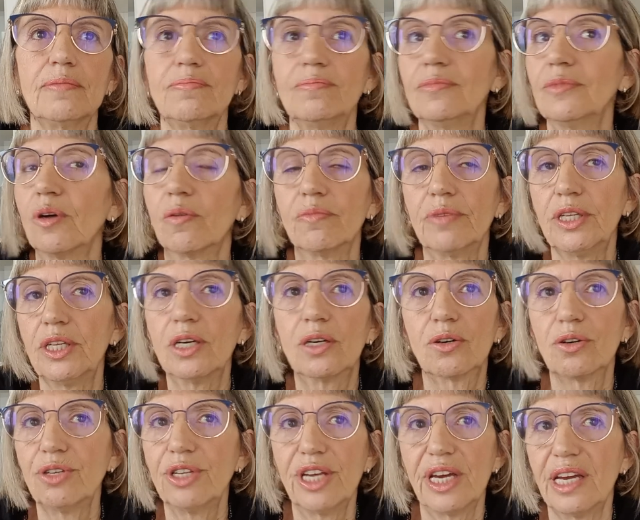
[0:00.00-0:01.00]
Non vi
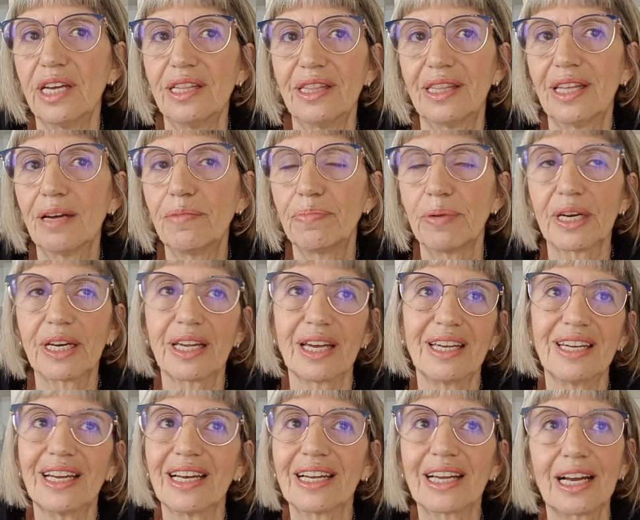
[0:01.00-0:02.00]
dico niente
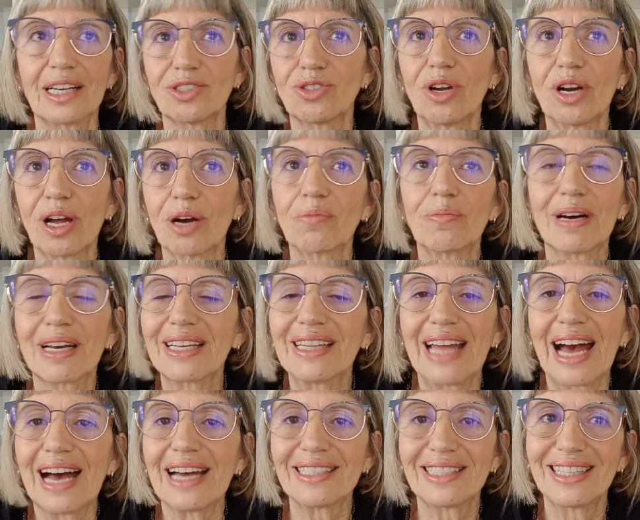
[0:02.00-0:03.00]
perché nel caso la
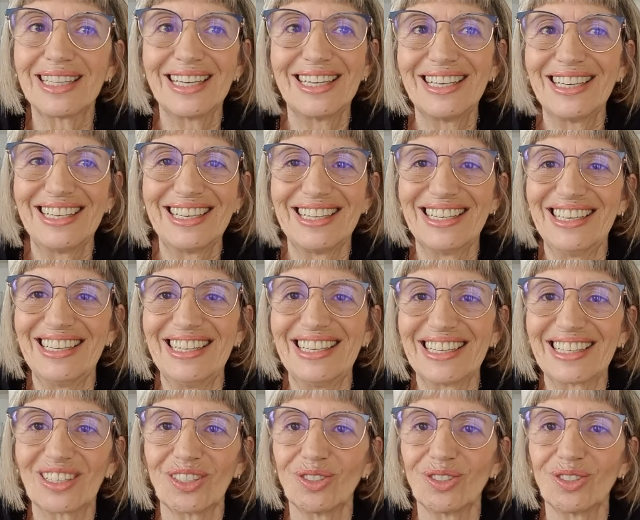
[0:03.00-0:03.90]
guardaste eh,